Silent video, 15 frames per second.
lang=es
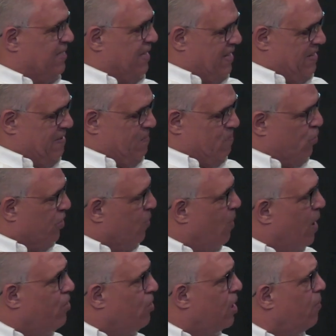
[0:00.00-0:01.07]
eh,
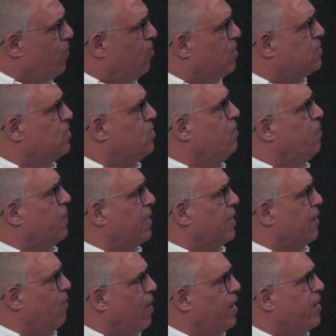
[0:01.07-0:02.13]
motivando a la población para
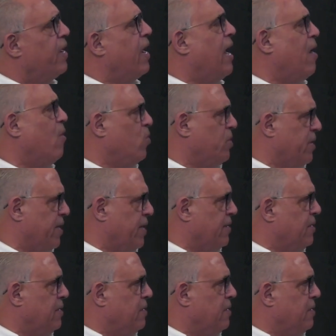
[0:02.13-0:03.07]
que vaya a votar.